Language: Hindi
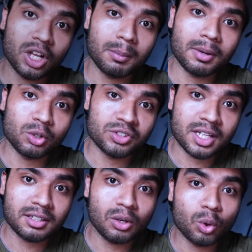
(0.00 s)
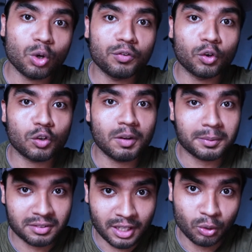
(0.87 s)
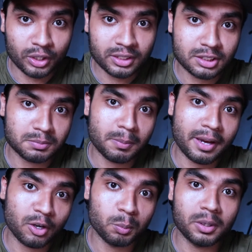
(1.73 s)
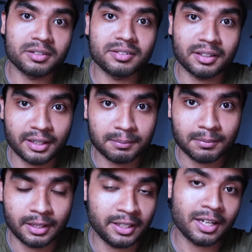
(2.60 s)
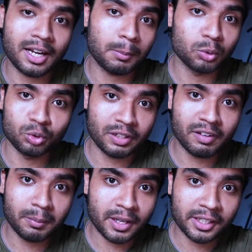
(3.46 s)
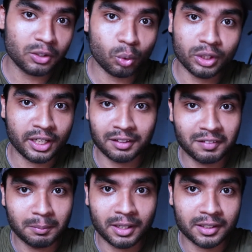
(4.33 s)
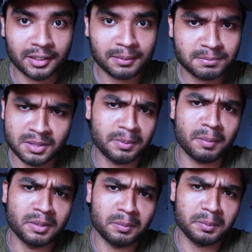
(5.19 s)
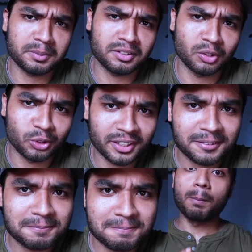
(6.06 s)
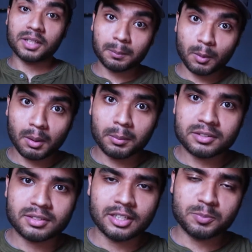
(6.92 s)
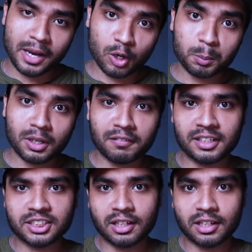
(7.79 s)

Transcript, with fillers: या ना मानो ज़्यादातर लोगों को फोटो वही पसंद आई होगी जिसमें बैकग्राउंड ब्लर ज़्यादा है लेकिन अगर आपको दूसरे वाली भी आई है तो कोई दिक्कत वाली बात नहीं है सबकी अपनी अपनी पसंद होती है पर तो प्रॉब्लम इस इस बैकग्राउंड ब्लर वाले